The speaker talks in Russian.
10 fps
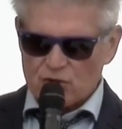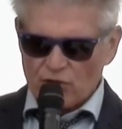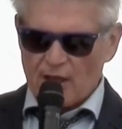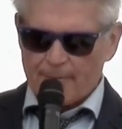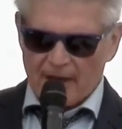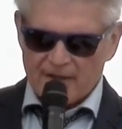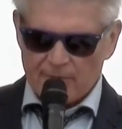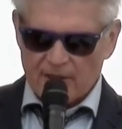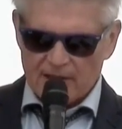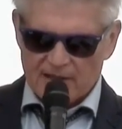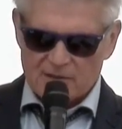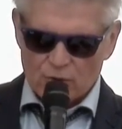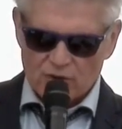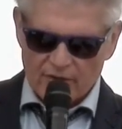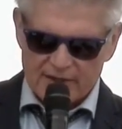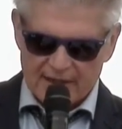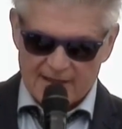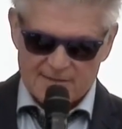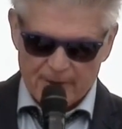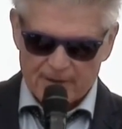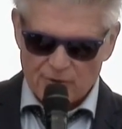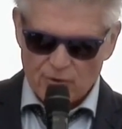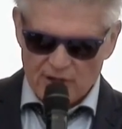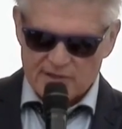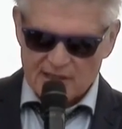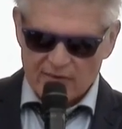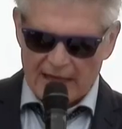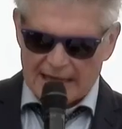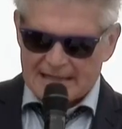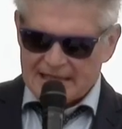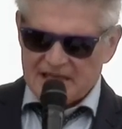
что необходимо для струнного транспорта Юницкого,